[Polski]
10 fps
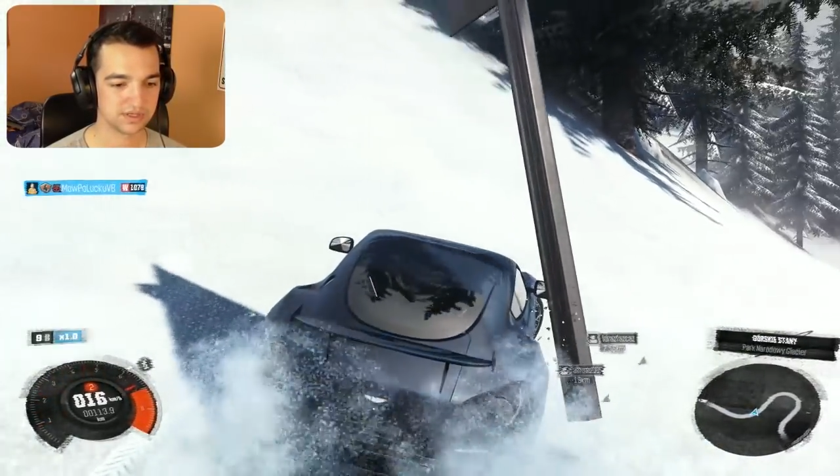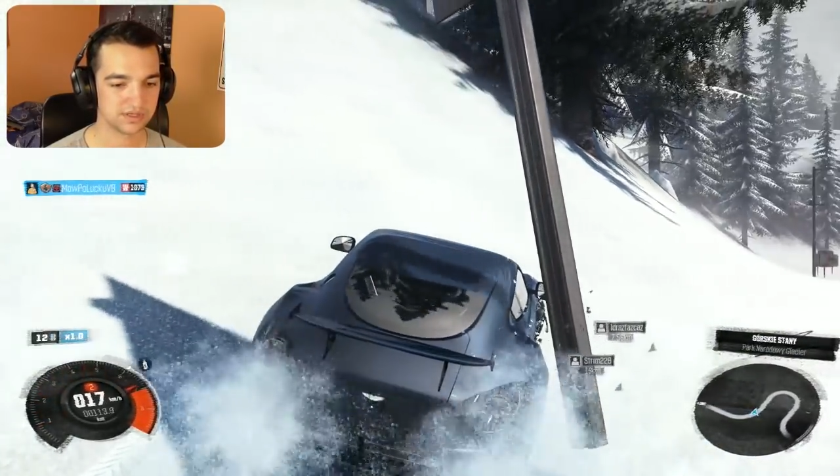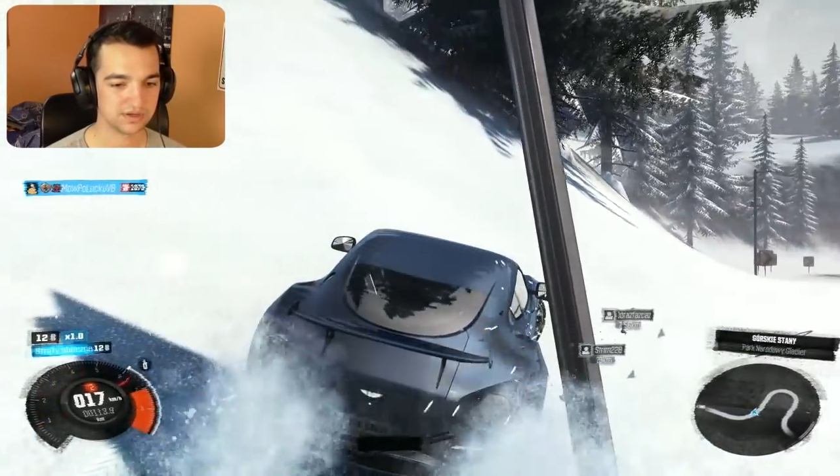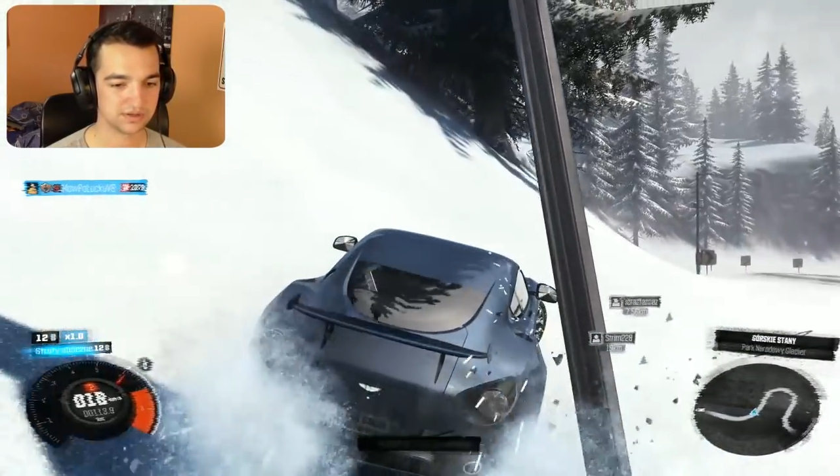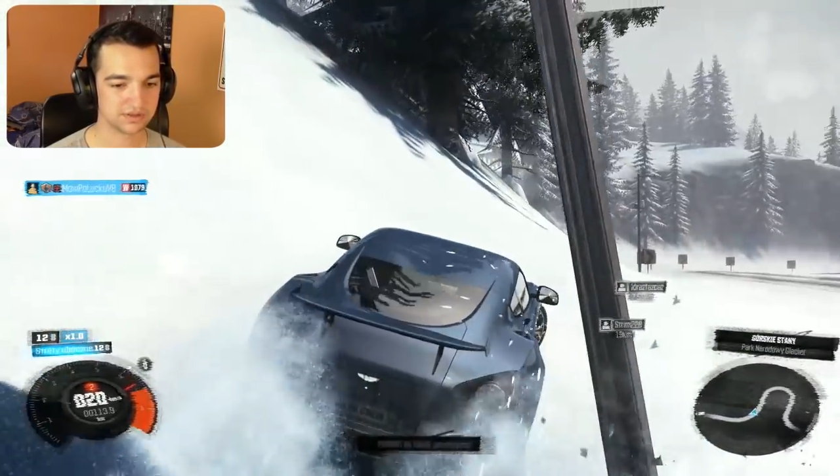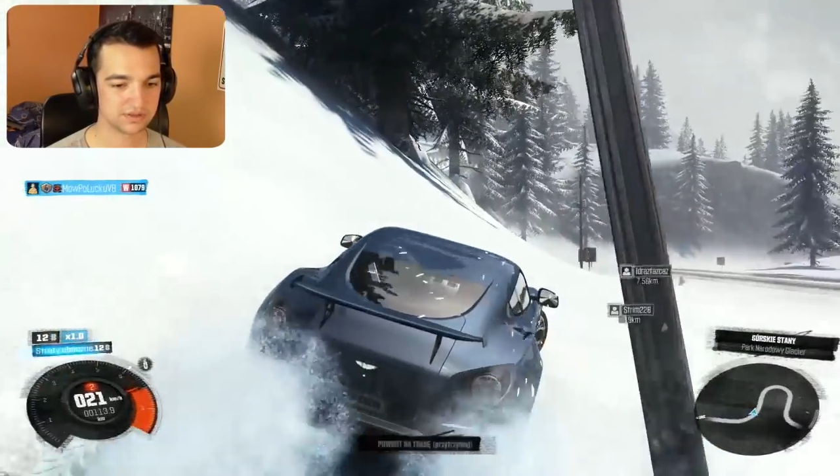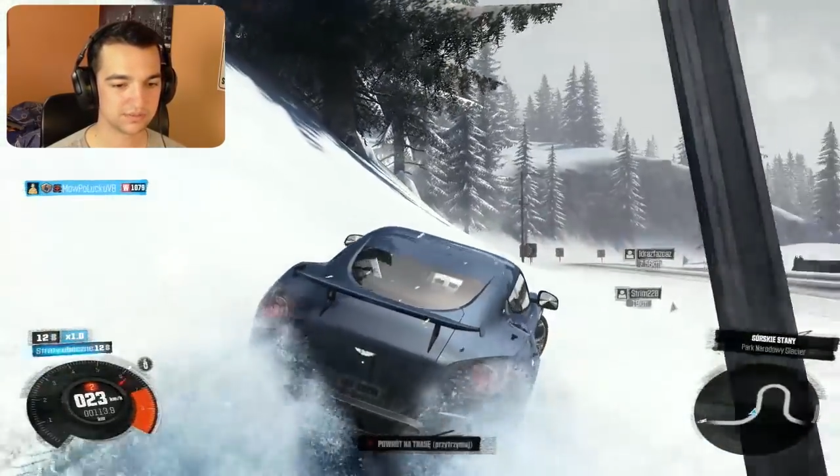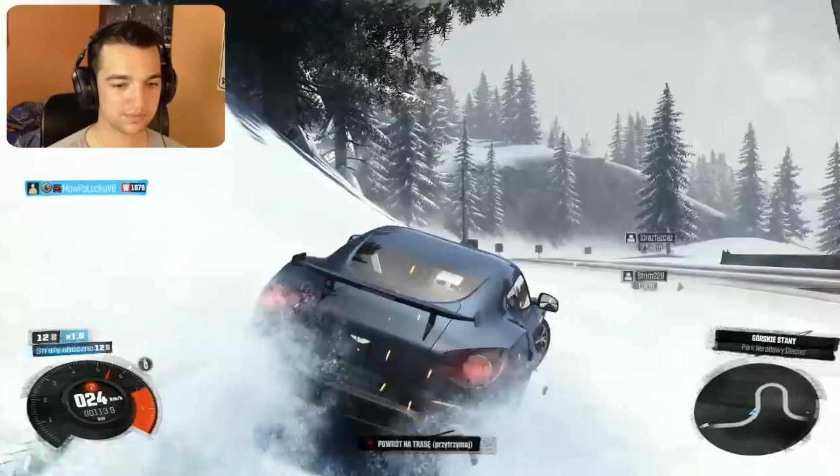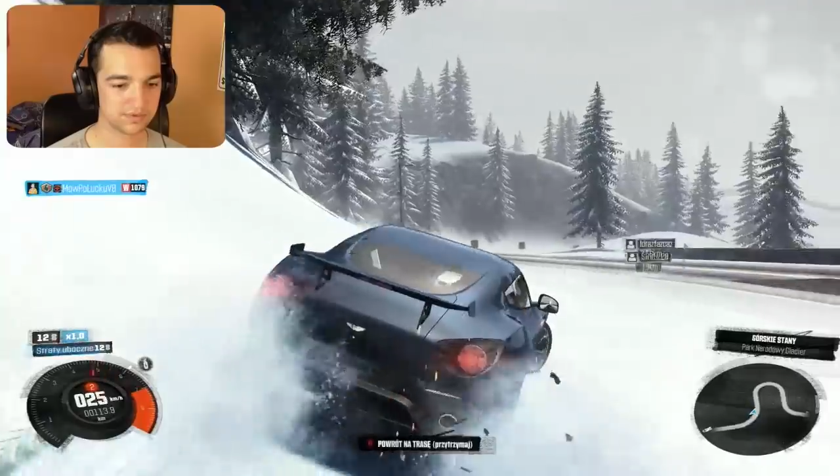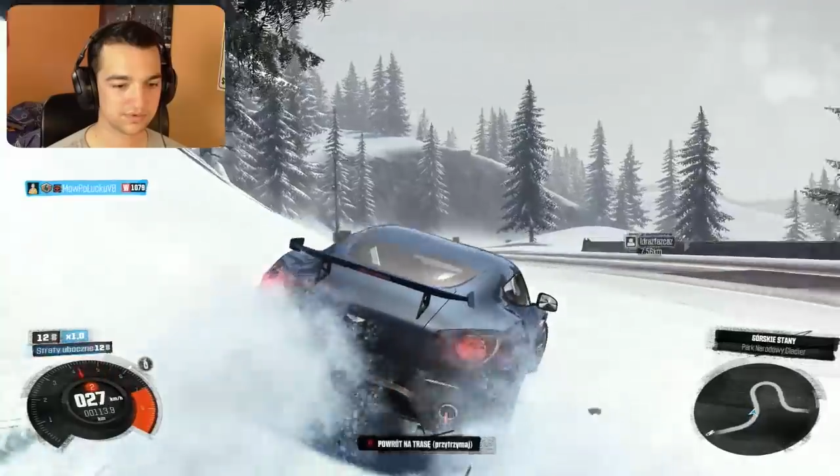i on
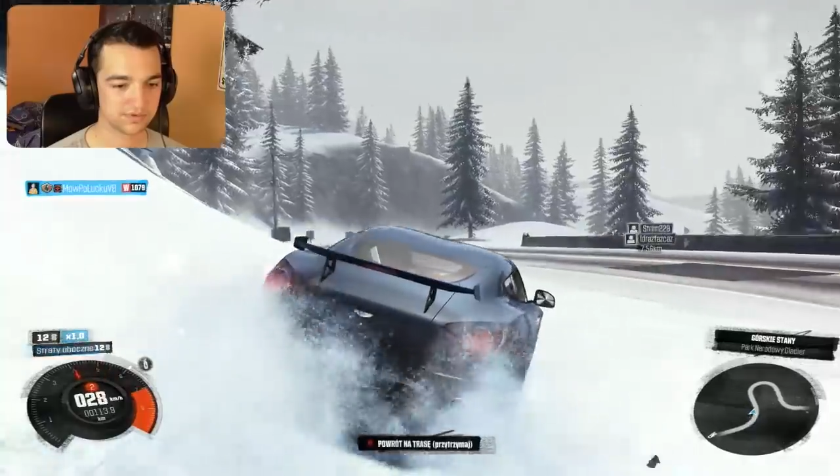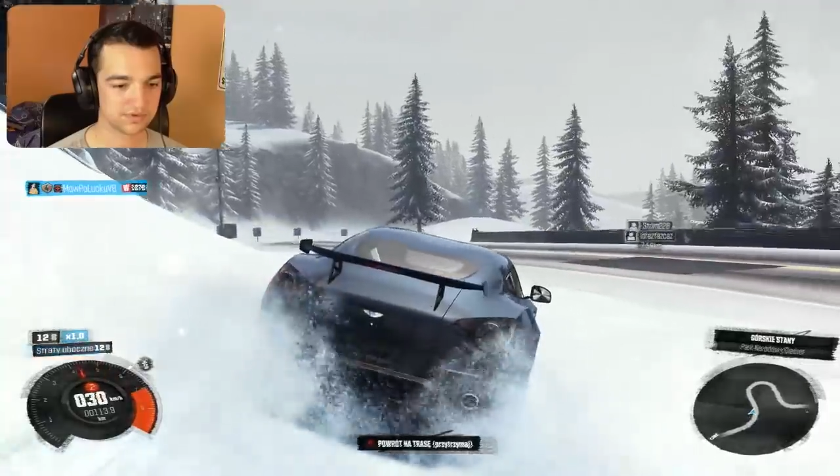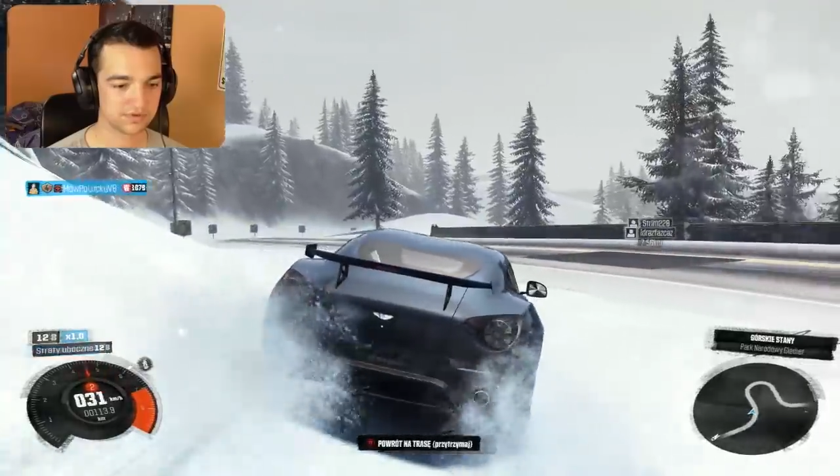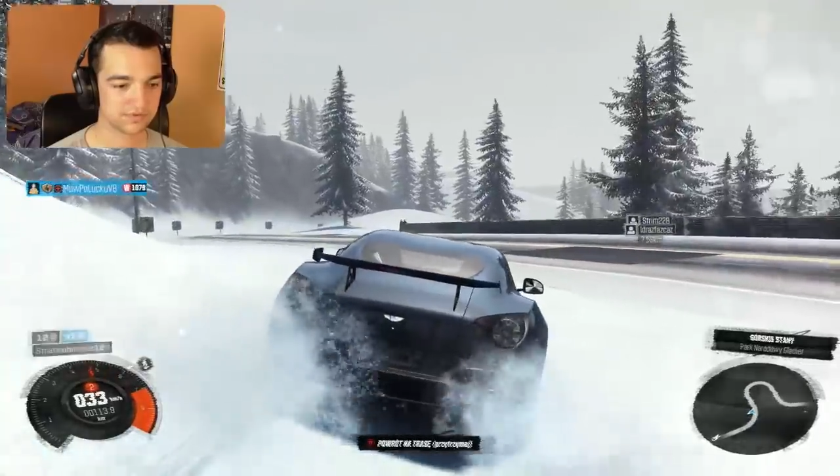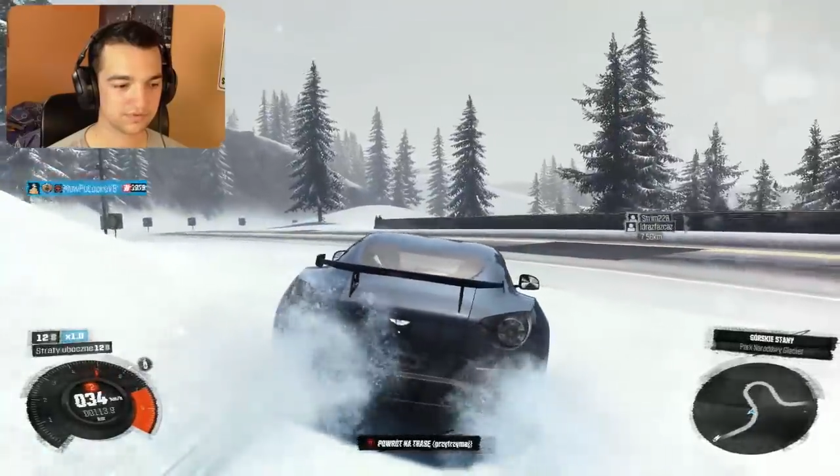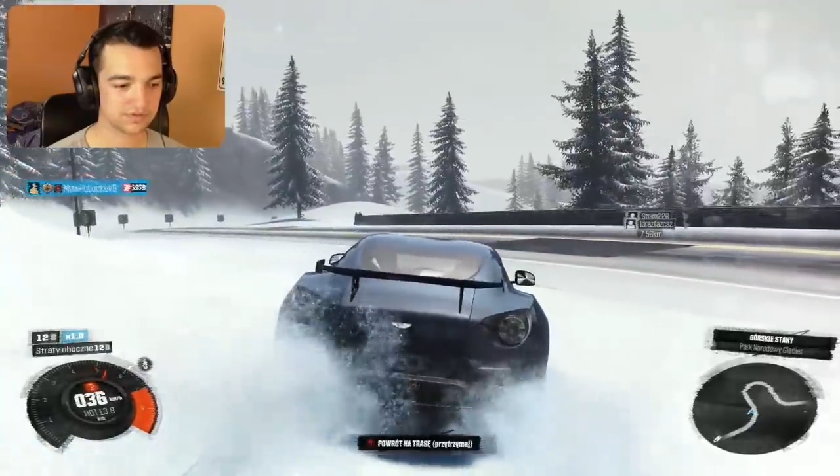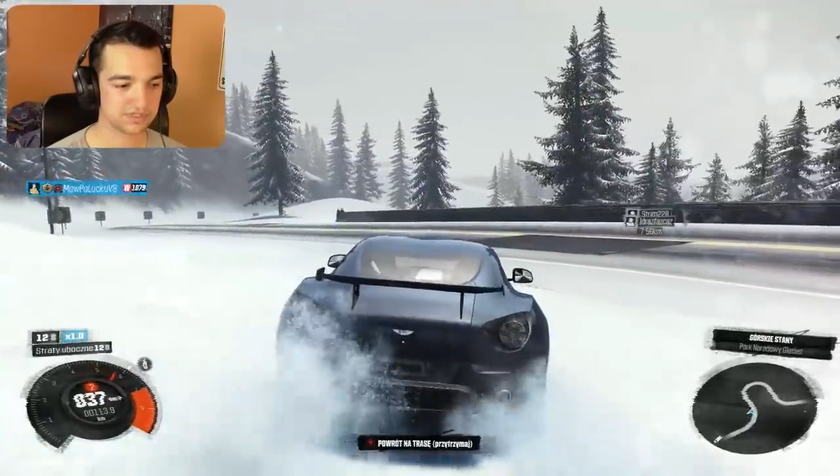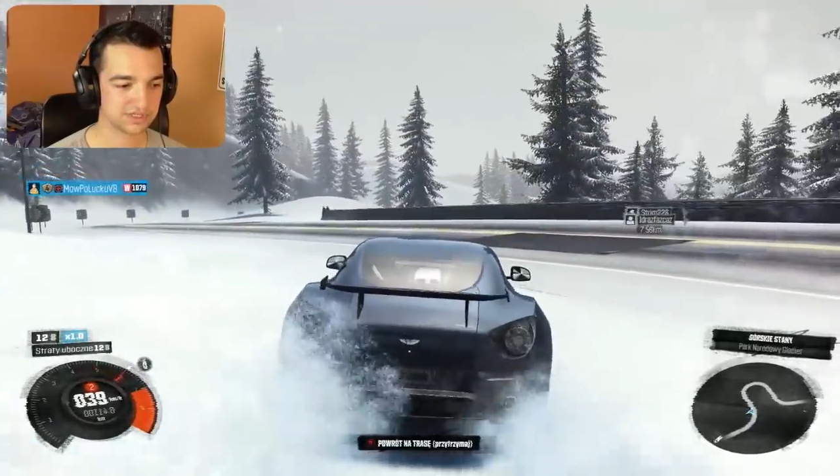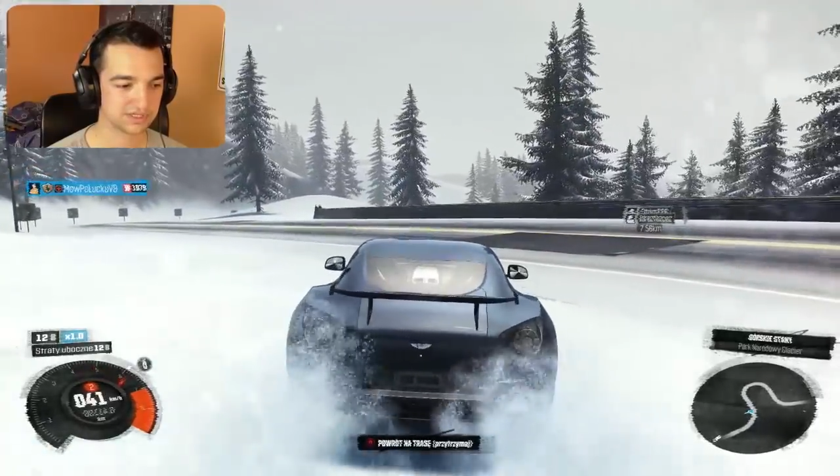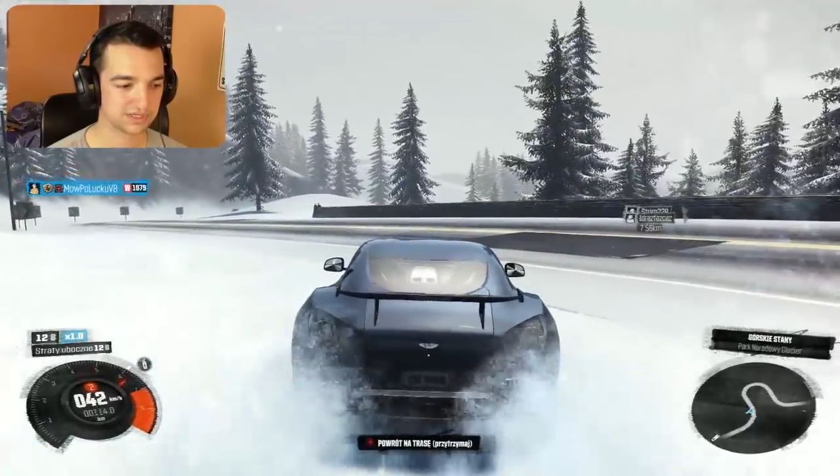e, po prostu się odwróci